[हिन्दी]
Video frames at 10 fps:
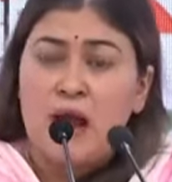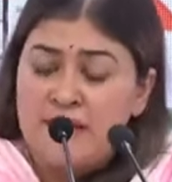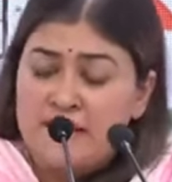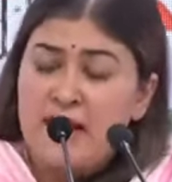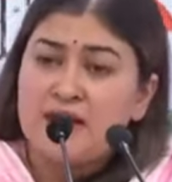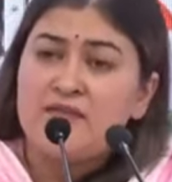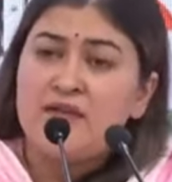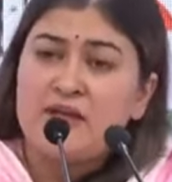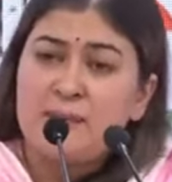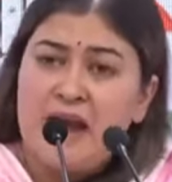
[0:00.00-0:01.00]
हम इंडिया
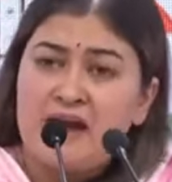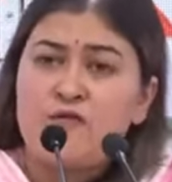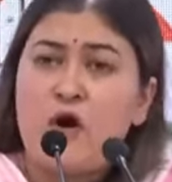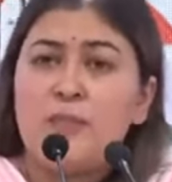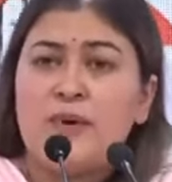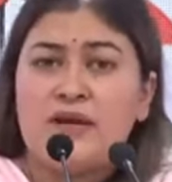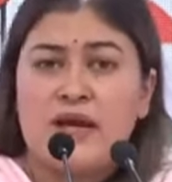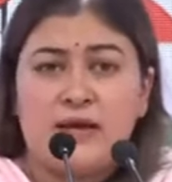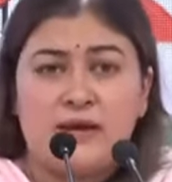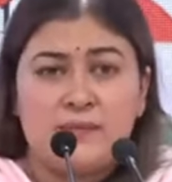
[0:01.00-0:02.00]
टीवी के प्लेटफॉर्म पर
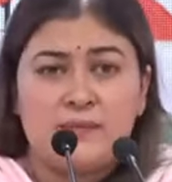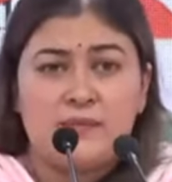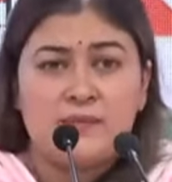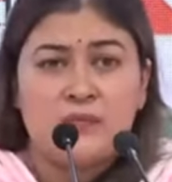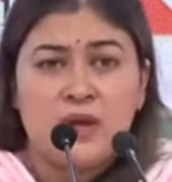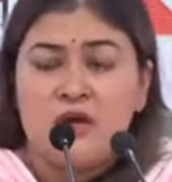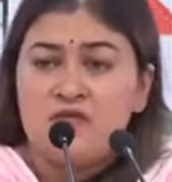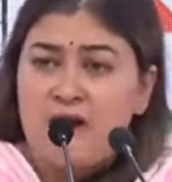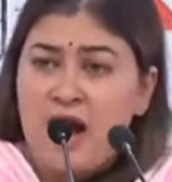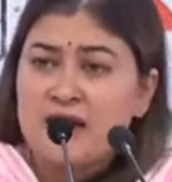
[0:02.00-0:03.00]
गए
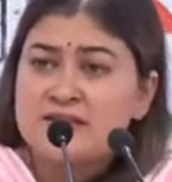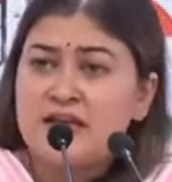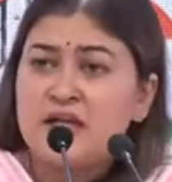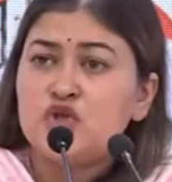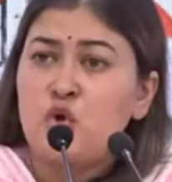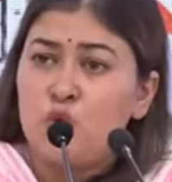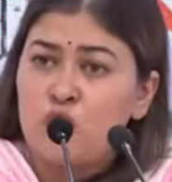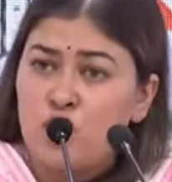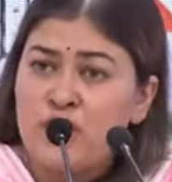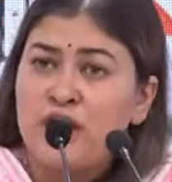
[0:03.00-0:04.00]
वहां से जो
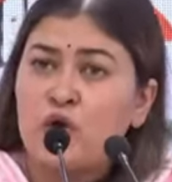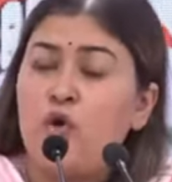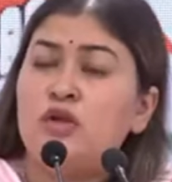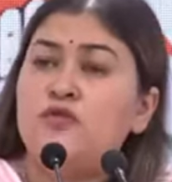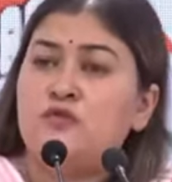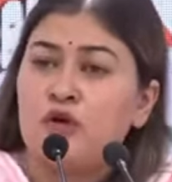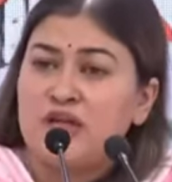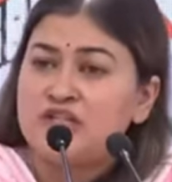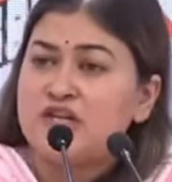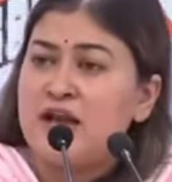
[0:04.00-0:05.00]
उन्होंने खुद
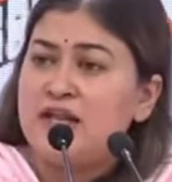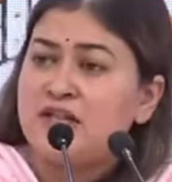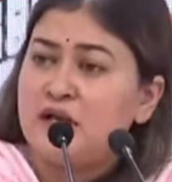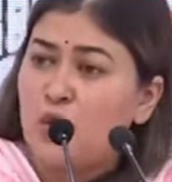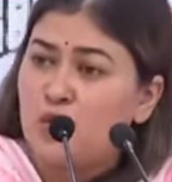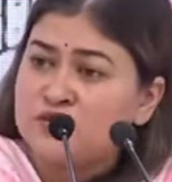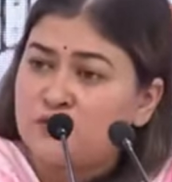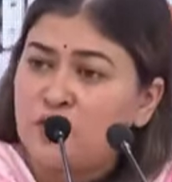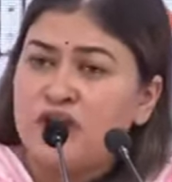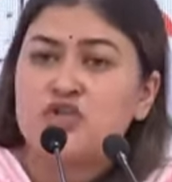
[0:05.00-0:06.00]
फुटेज डाली थी उस
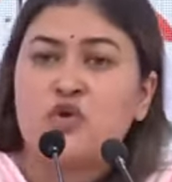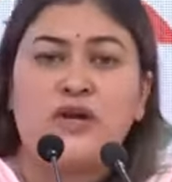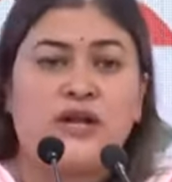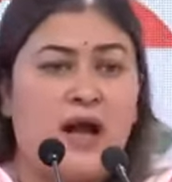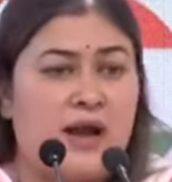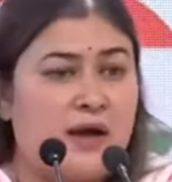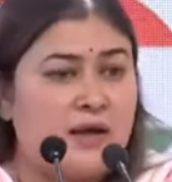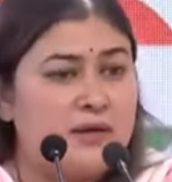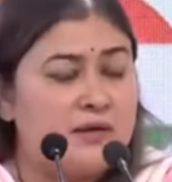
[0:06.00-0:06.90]
फुटेज को निकाला